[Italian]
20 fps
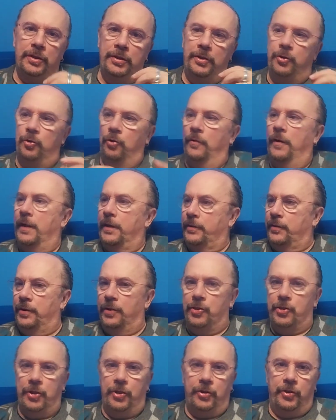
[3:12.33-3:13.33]
di trovarti
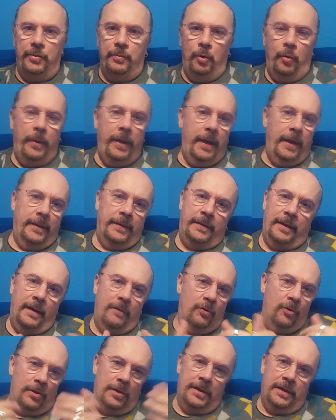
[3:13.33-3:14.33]
in certi momenti, hai
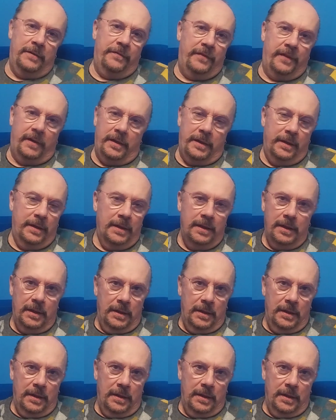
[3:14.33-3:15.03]
voglia di fare,